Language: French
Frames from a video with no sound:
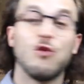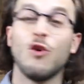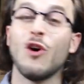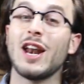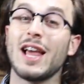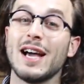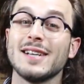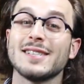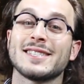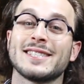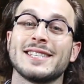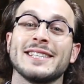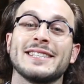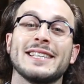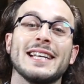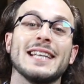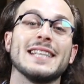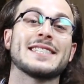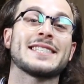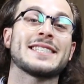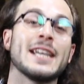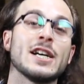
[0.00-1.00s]
Voilà, c'était
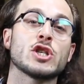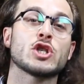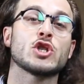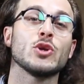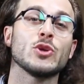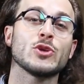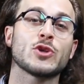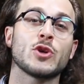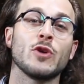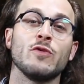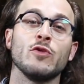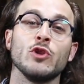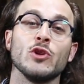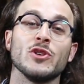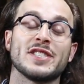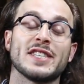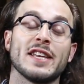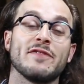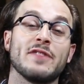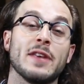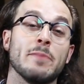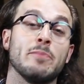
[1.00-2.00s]
les 5 choses que vous ne
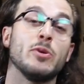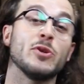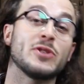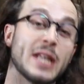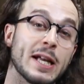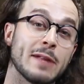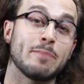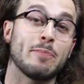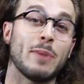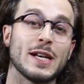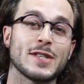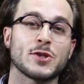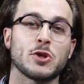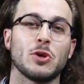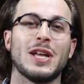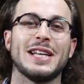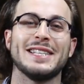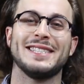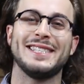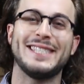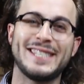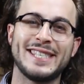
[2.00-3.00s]
saviez peut-être pas sur
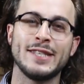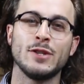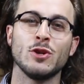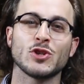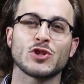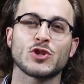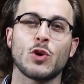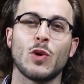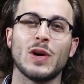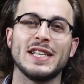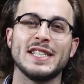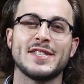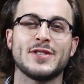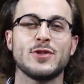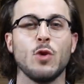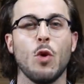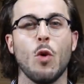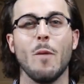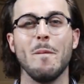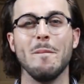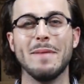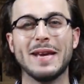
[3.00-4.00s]
la dissidence coalition au